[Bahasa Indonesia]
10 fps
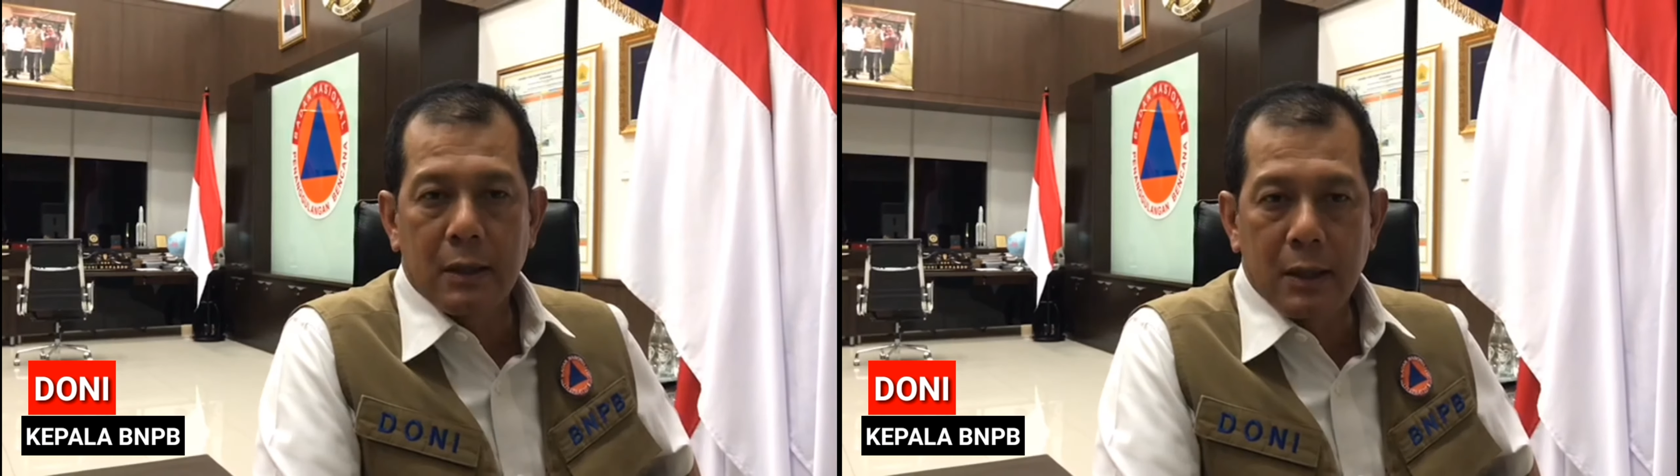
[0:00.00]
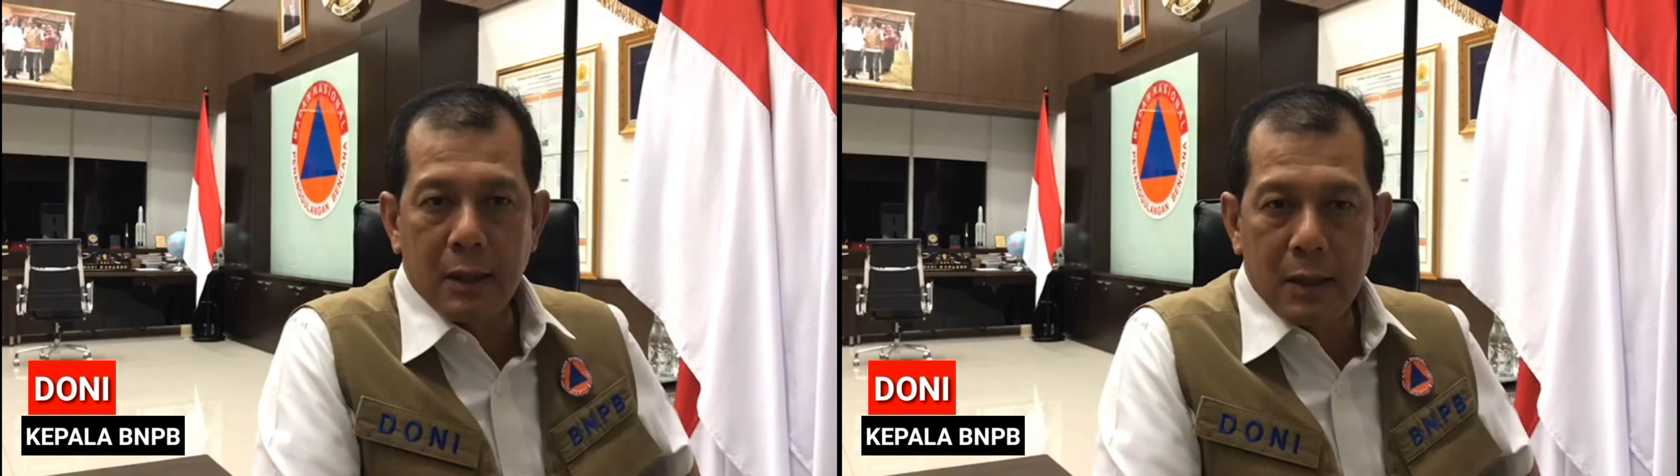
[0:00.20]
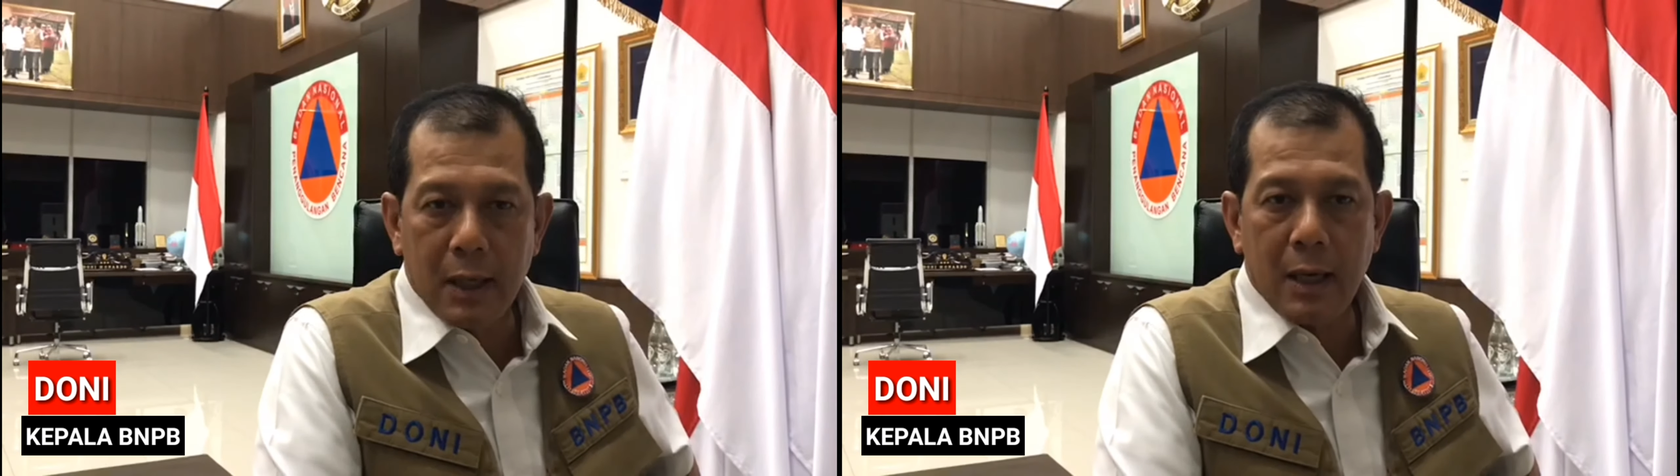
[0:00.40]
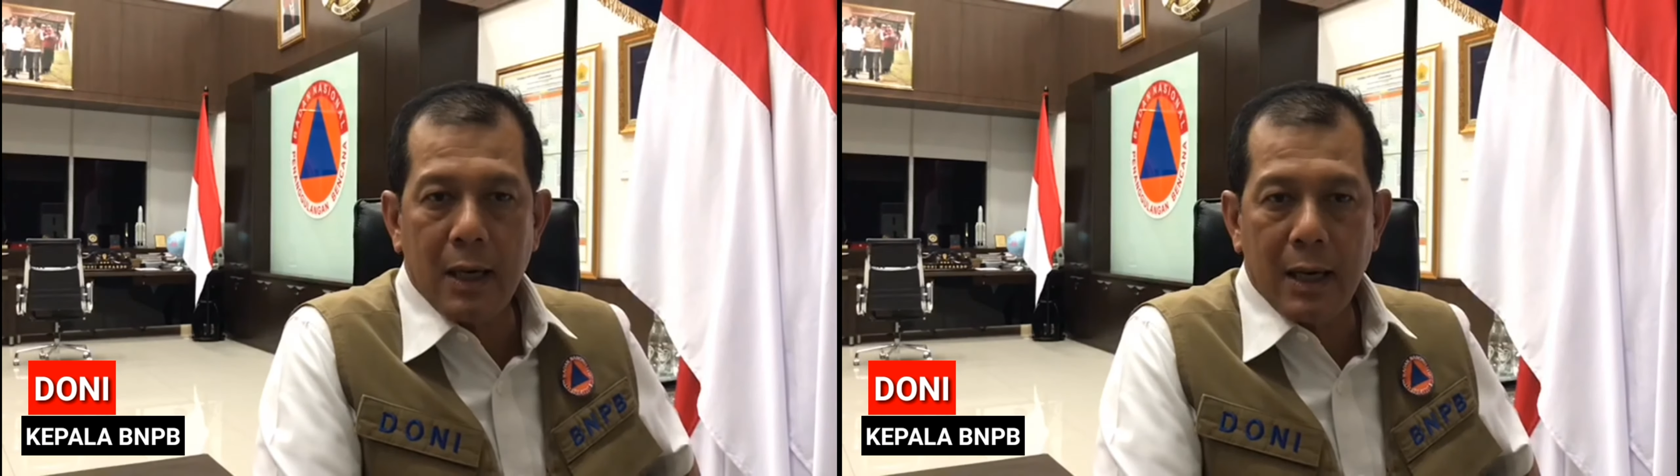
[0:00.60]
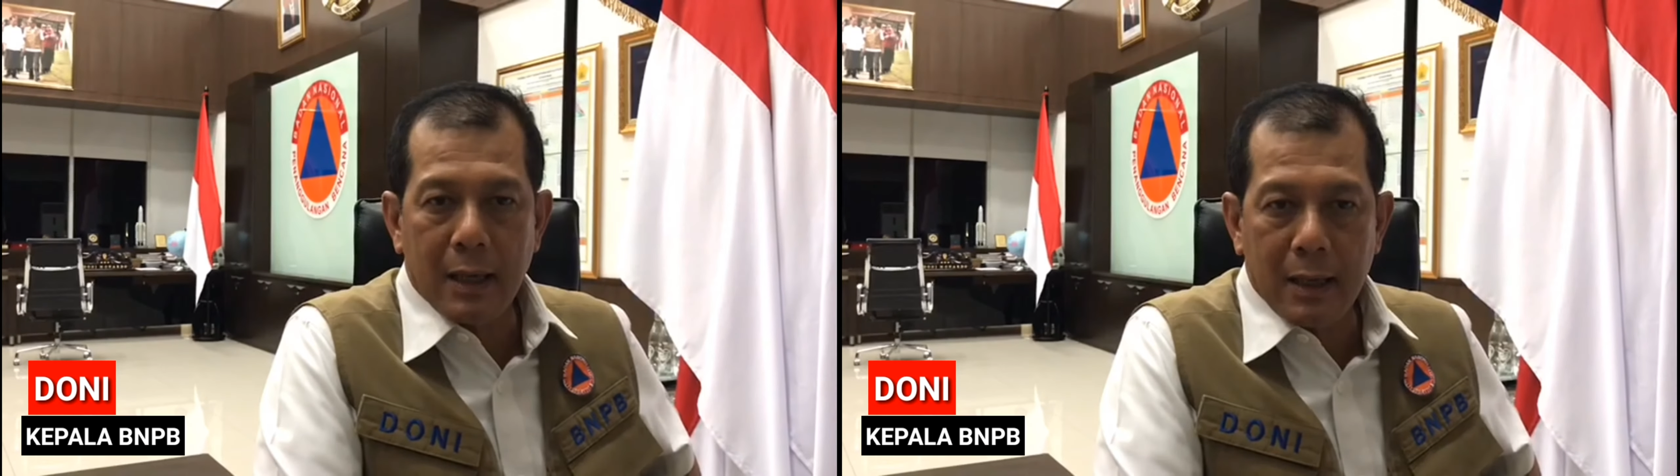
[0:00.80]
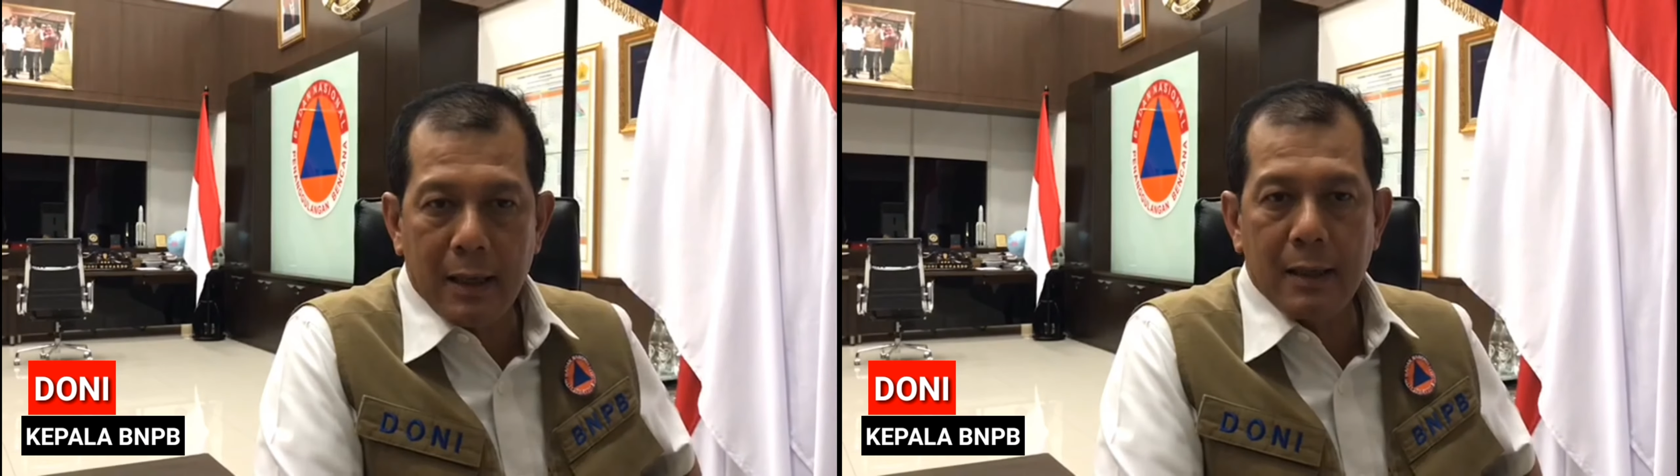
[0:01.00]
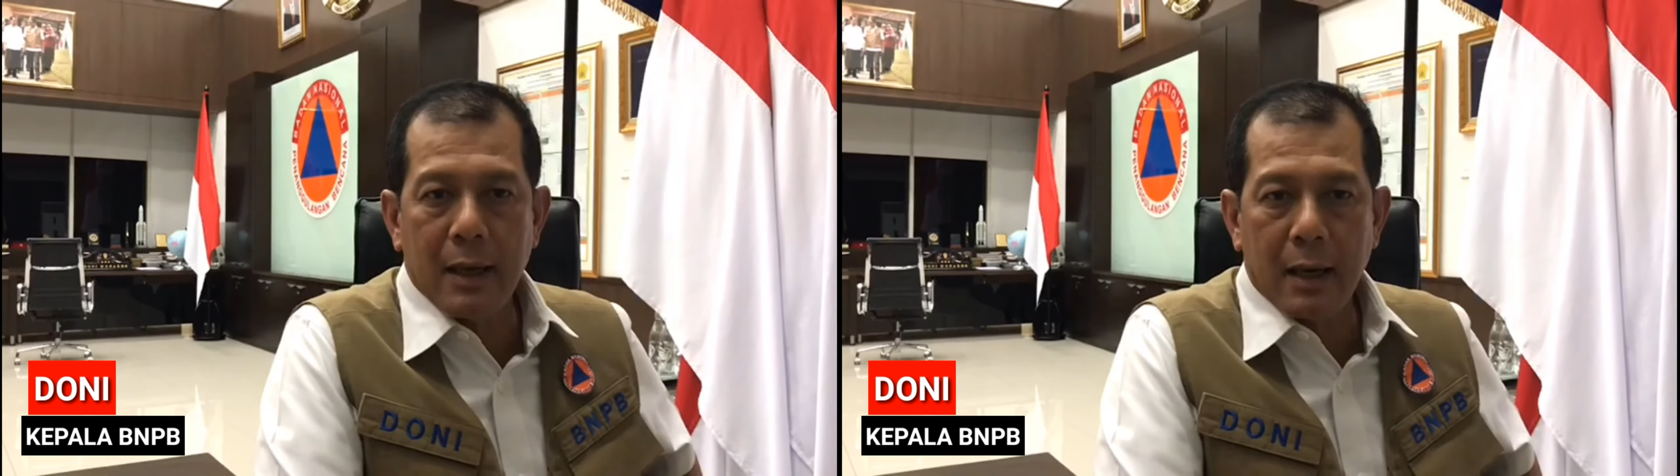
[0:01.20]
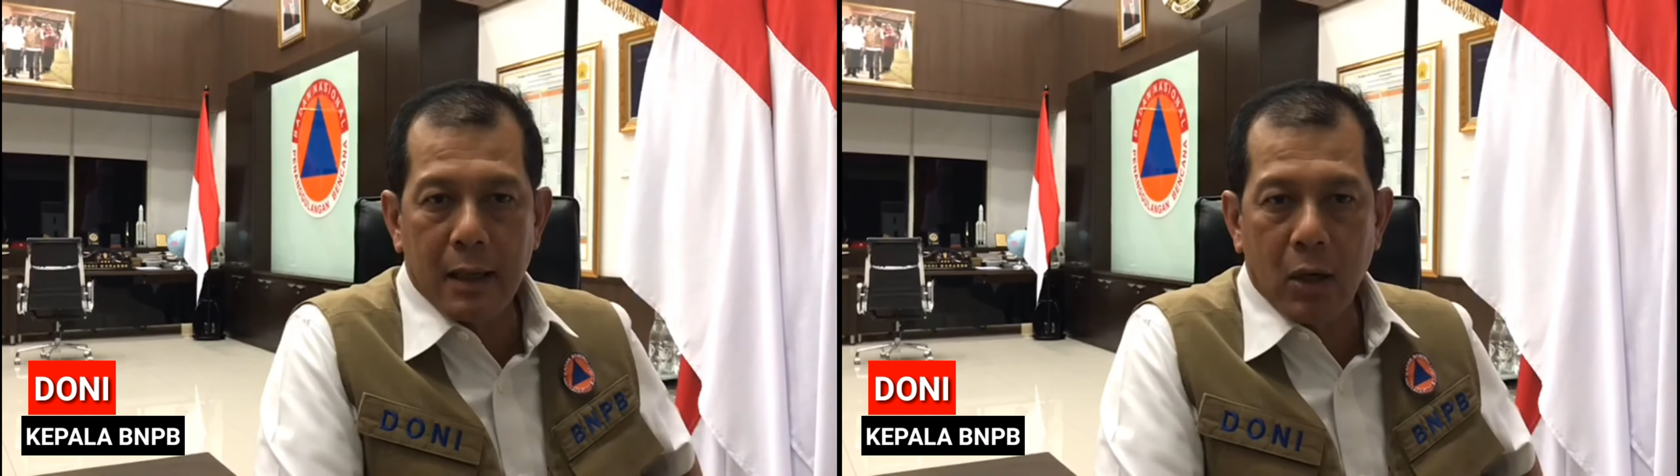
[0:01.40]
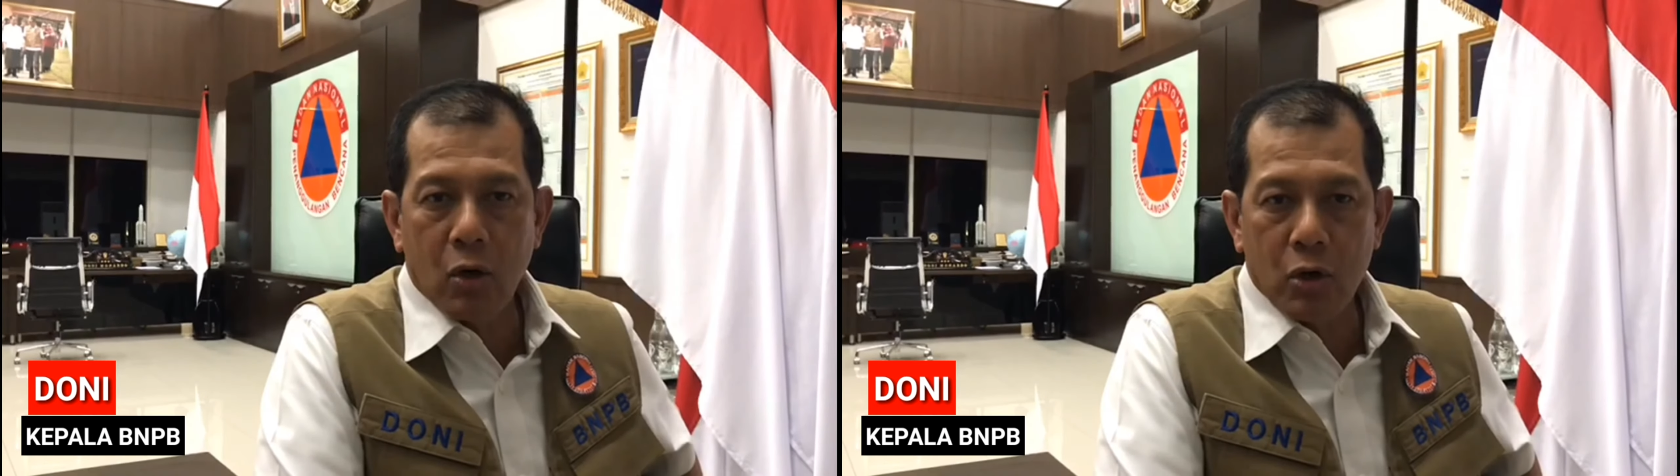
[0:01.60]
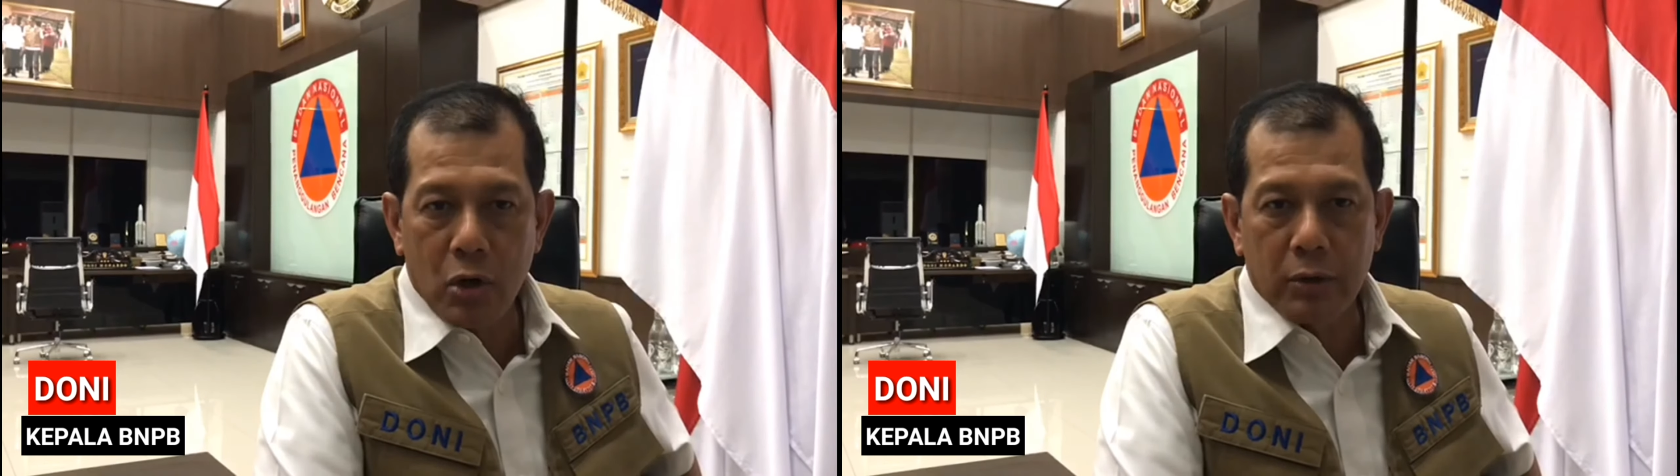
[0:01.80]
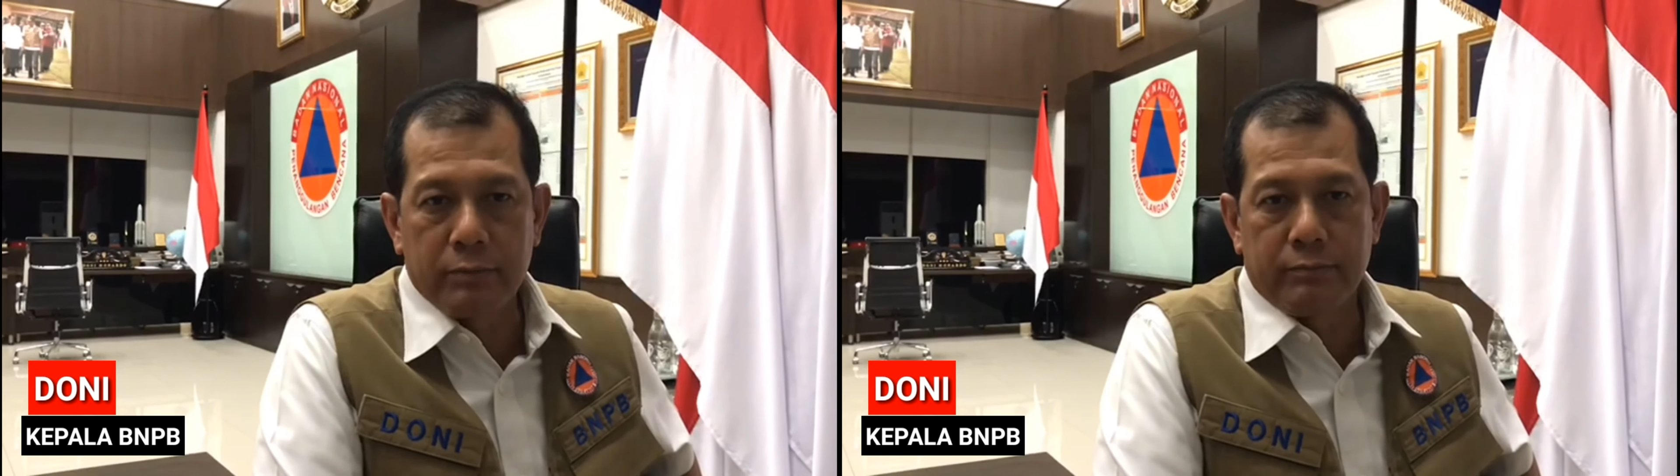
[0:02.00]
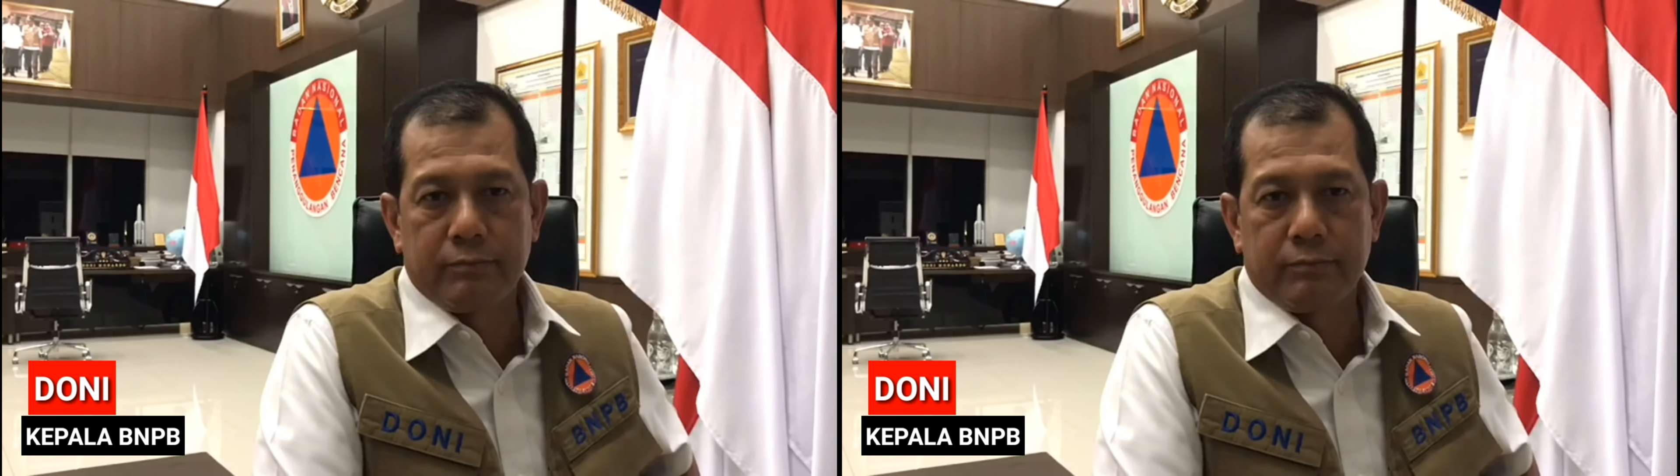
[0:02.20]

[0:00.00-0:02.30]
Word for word: tidak akan ada lockdown.